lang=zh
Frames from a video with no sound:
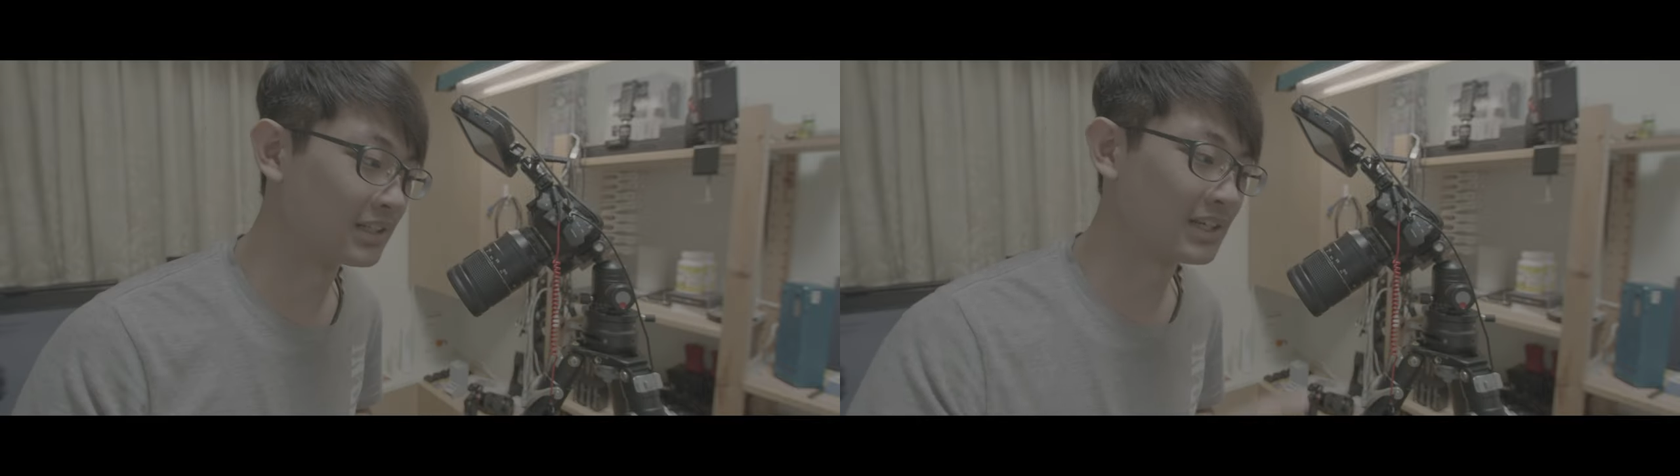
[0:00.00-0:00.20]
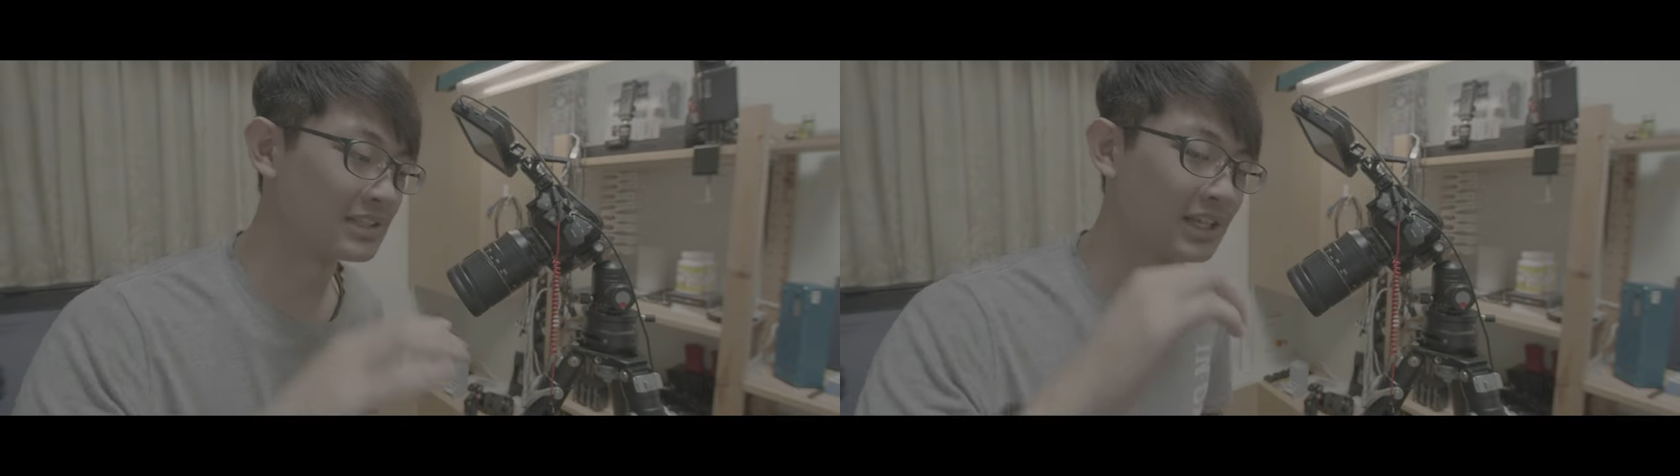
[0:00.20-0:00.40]
的。
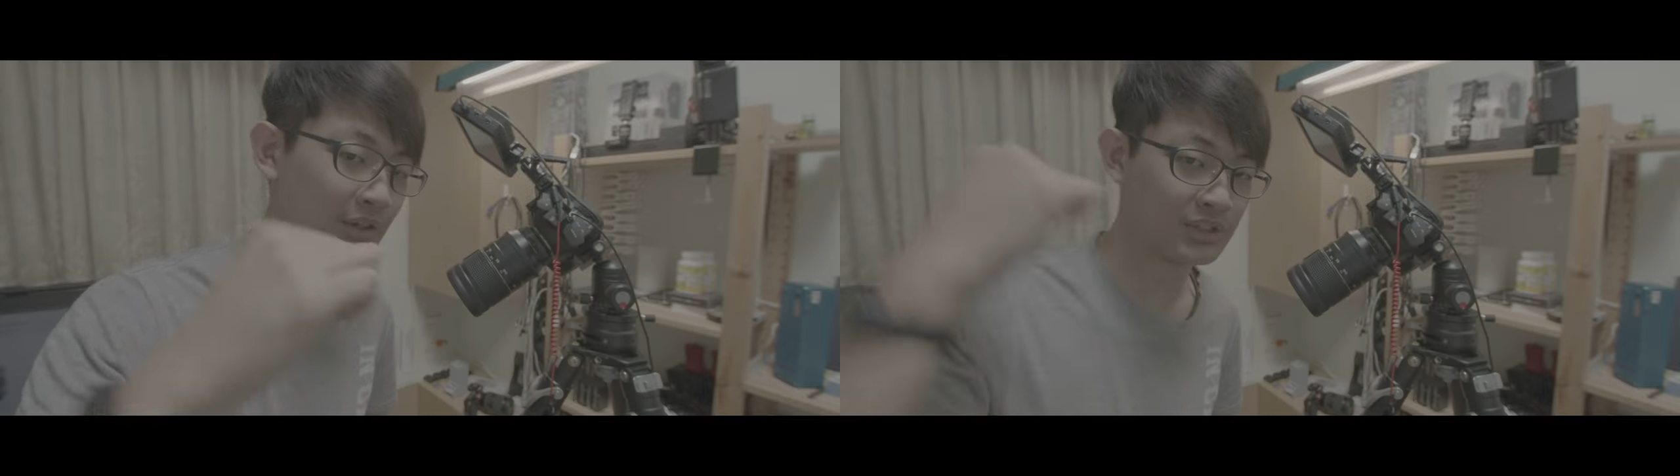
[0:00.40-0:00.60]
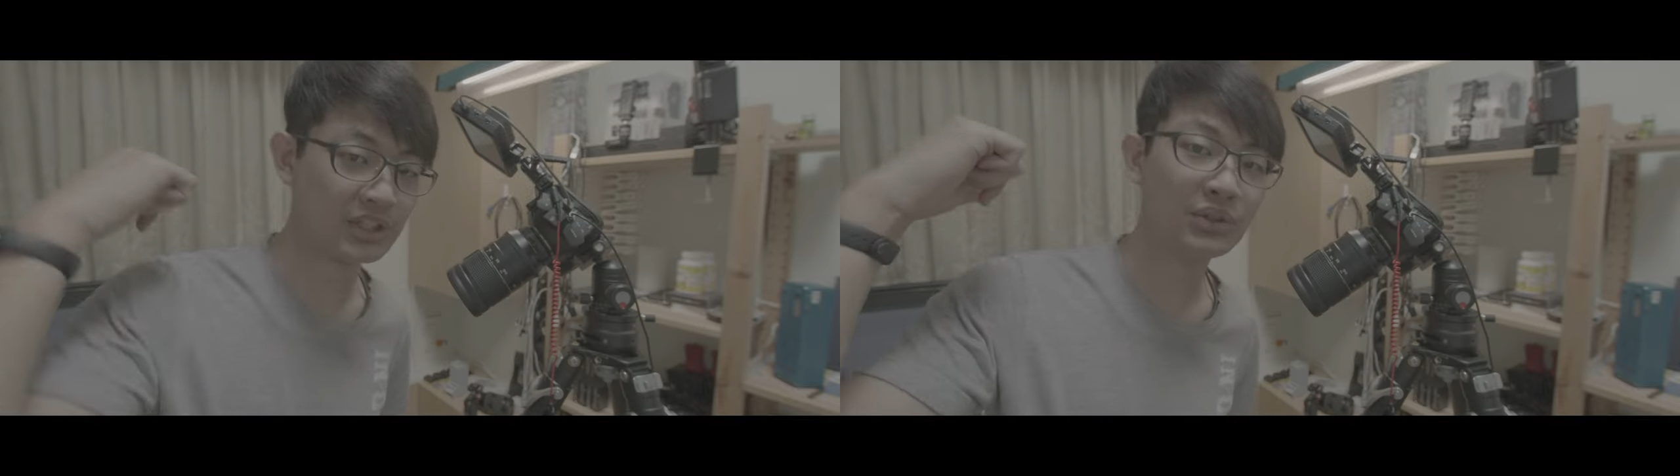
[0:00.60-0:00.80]
但是它
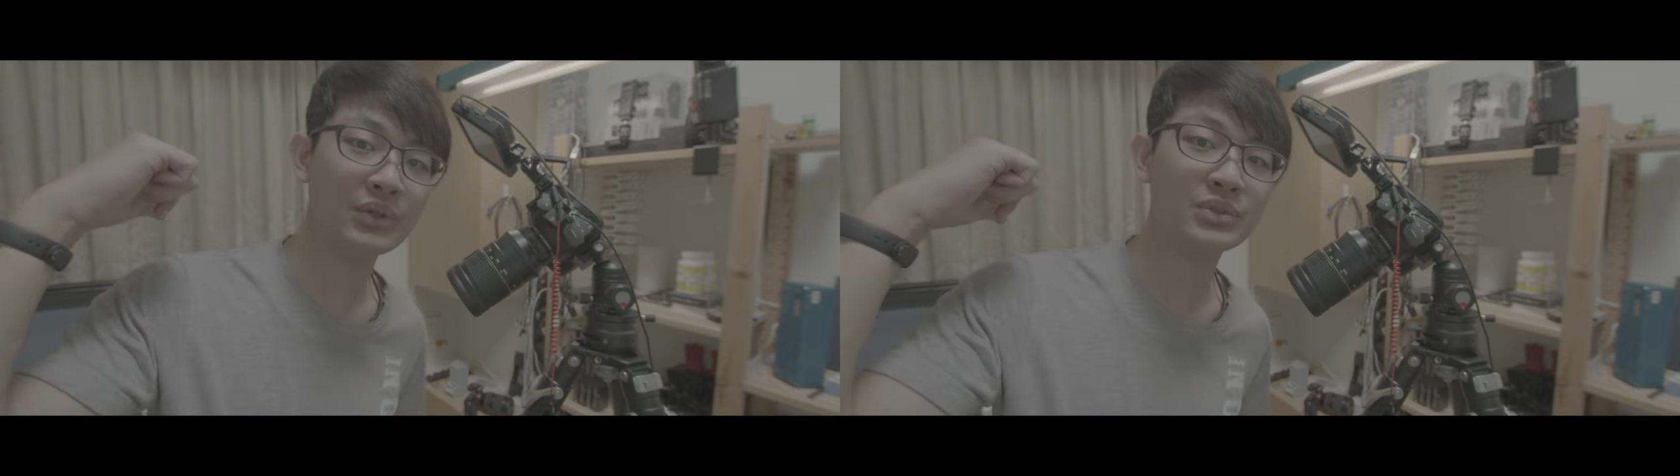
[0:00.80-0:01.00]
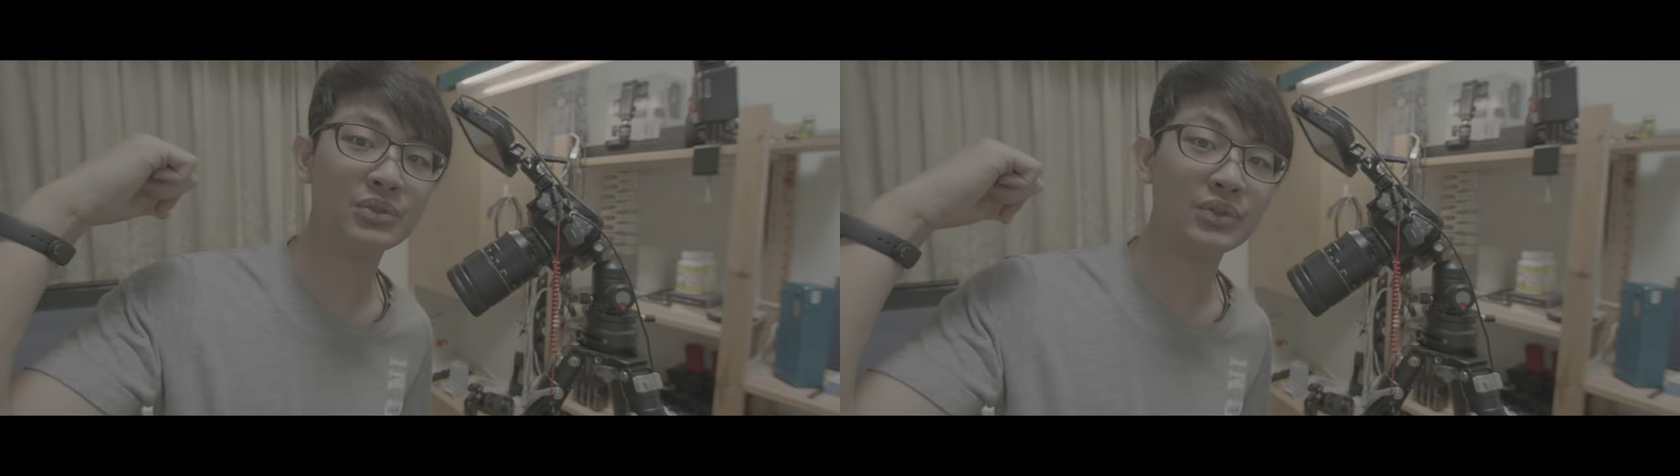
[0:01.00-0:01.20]
新推
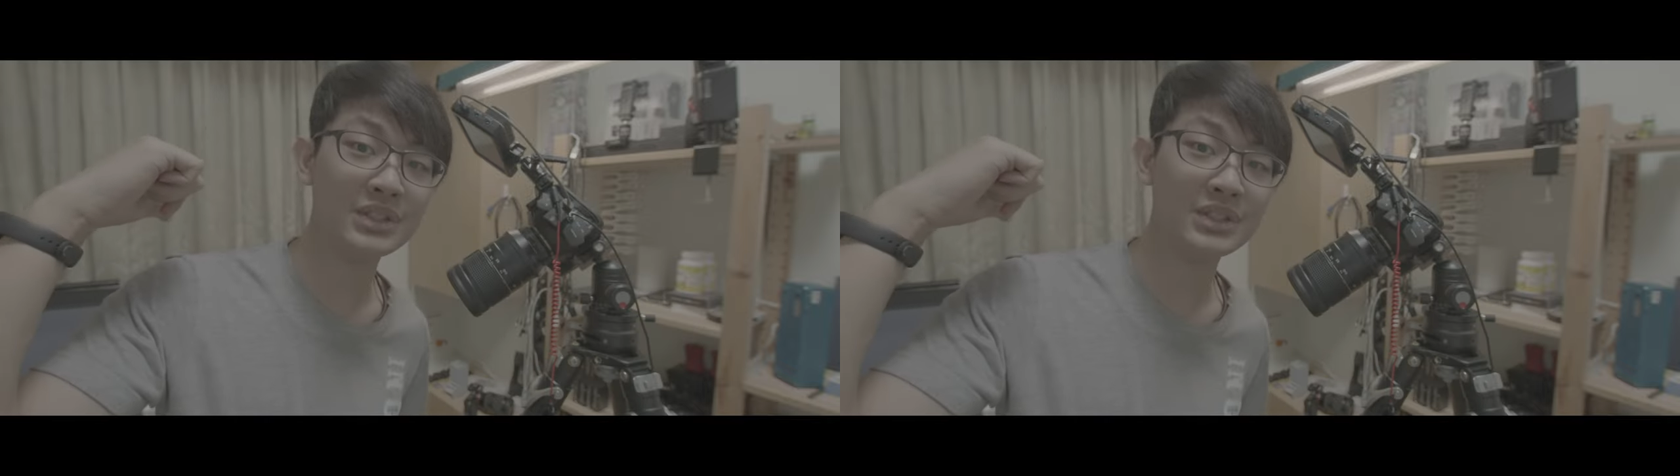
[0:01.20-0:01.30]
出一